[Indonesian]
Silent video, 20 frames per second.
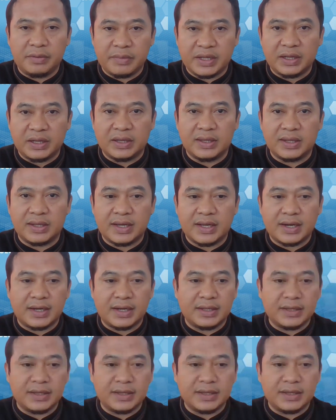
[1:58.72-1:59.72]
email
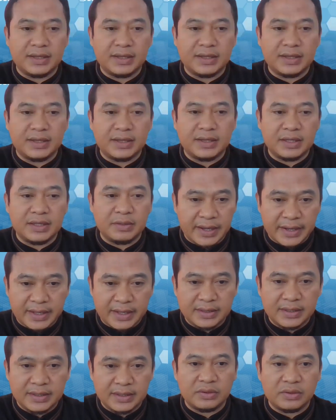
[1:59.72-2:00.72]
karena nanti
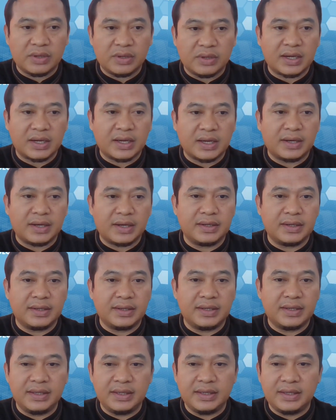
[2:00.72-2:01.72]
penilaian itu akan
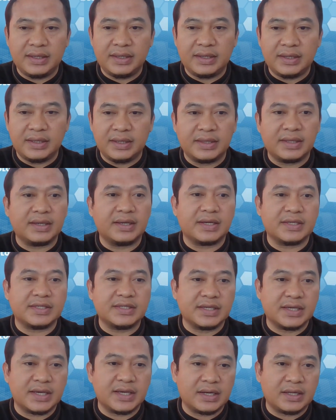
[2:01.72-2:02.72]

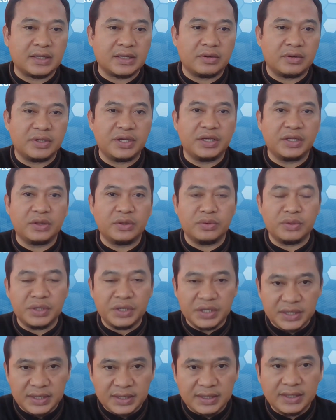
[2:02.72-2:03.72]
diintegrasikan atau dihitung
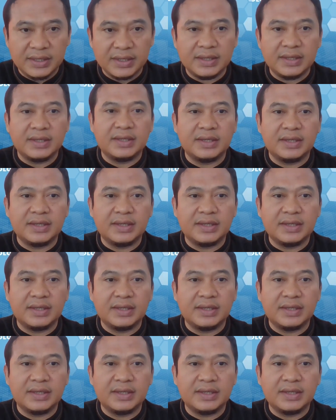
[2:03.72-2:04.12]
di